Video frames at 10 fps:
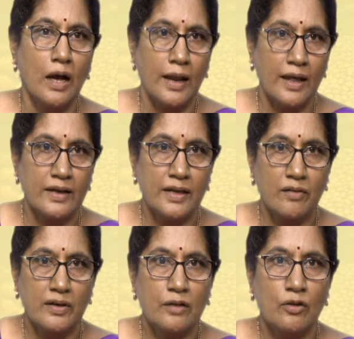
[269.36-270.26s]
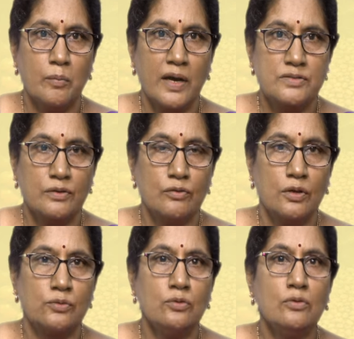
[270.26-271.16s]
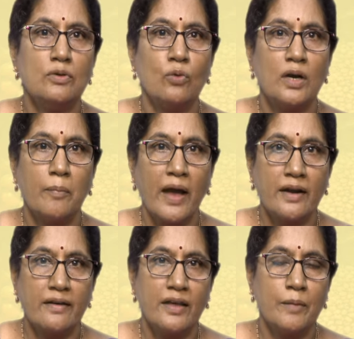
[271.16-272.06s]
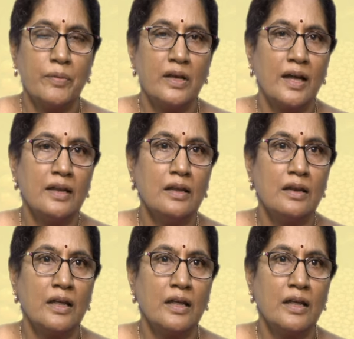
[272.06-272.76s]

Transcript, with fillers: అలాగే ఇరవై కిలోల బాసురం కొరకు ఒక బ్యాగ్ డిఏపి కానీ